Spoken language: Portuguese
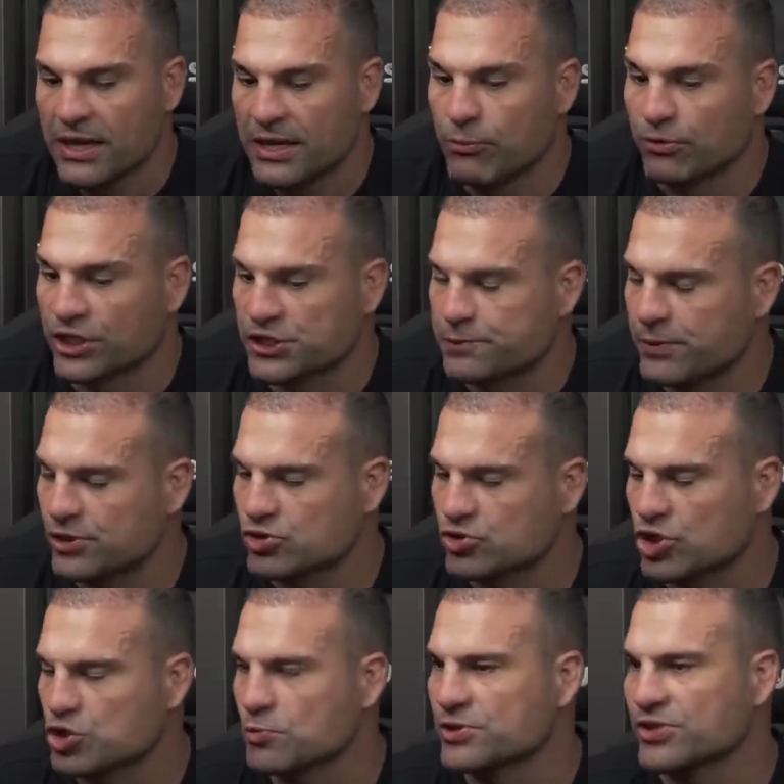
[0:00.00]
E muitas
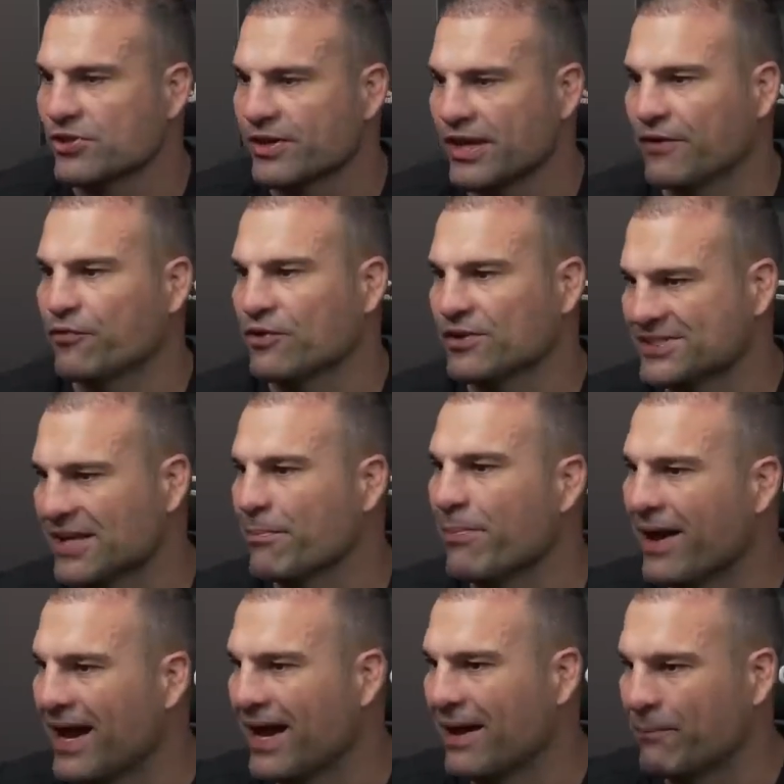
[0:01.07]
pessoas começaram a querer forçar a
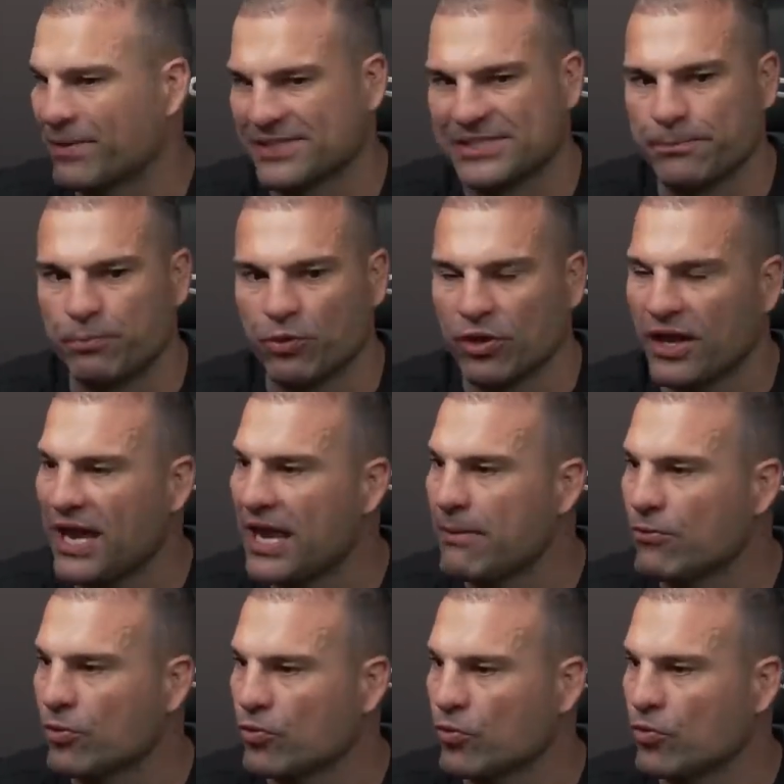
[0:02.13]
barra pra ser
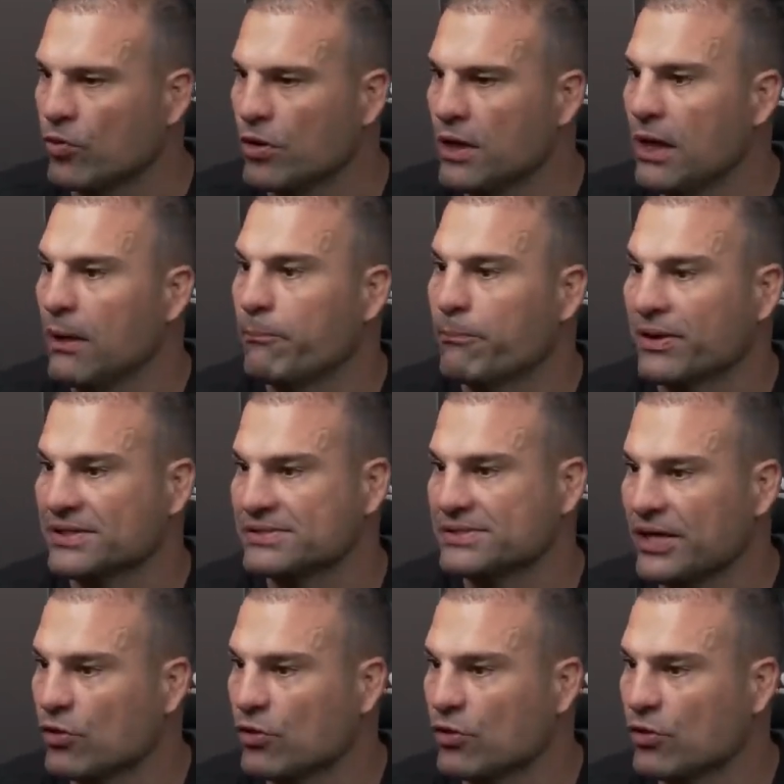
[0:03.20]
polêmico, para pra ser